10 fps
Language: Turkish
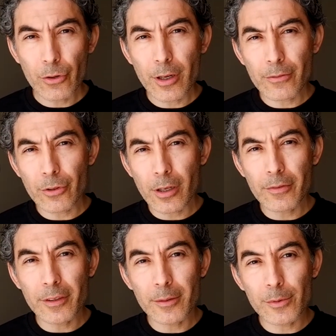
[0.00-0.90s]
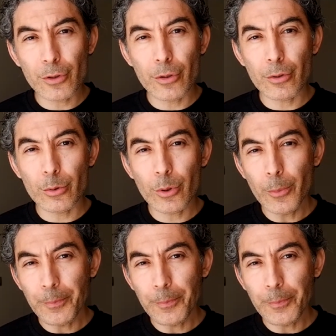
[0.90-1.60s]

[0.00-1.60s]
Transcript: örnek fotoğraflarımızı gördük.